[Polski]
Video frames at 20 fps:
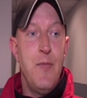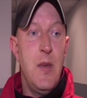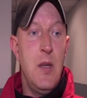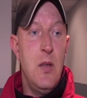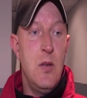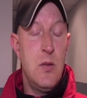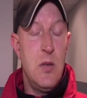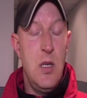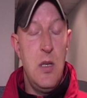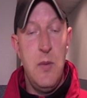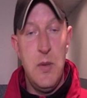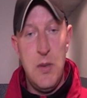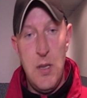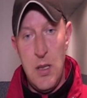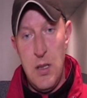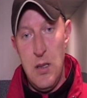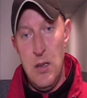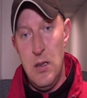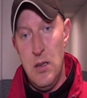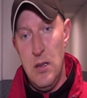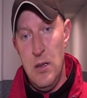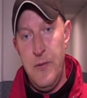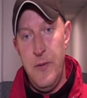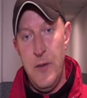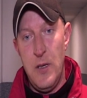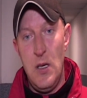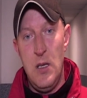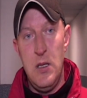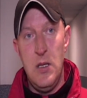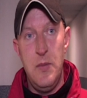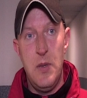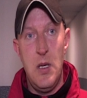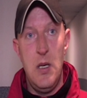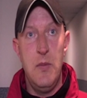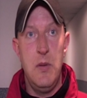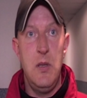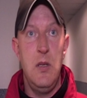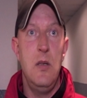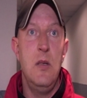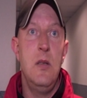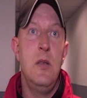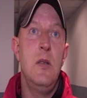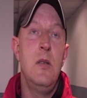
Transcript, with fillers: dostajemy takie feralne bramki.